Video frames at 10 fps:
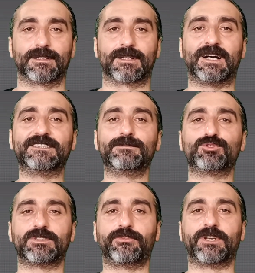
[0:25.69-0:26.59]
Gazi
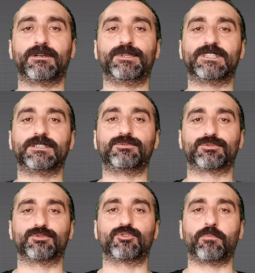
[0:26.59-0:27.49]
Mustafa Kemal
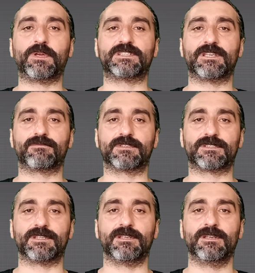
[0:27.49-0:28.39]
Atatürk'ün köpek
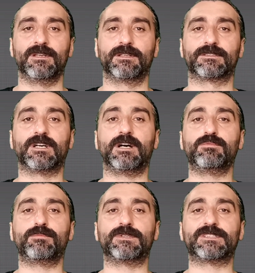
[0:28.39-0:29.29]
sevgisi,
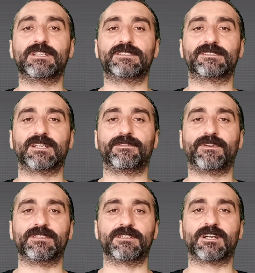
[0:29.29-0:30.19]
daha babası Ali Rıza
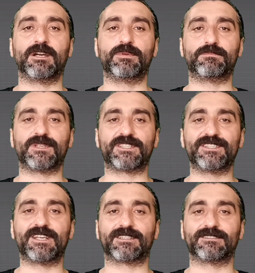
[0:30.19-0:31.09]
Efendi'yi
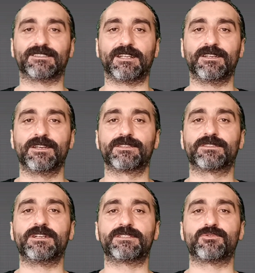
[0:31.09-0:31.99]
kaybetmesinin ardından
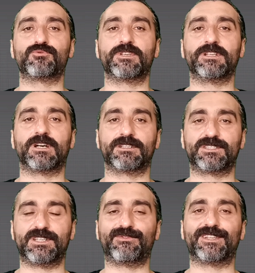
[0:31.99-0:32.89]
dayısı Hüseyin Ağa'nın
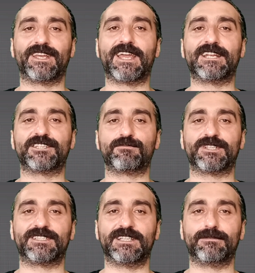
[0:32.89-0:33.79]
çiftliğine
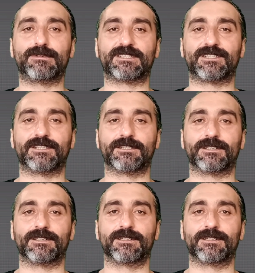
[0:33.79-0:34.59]
yerleşmesiyle başladı.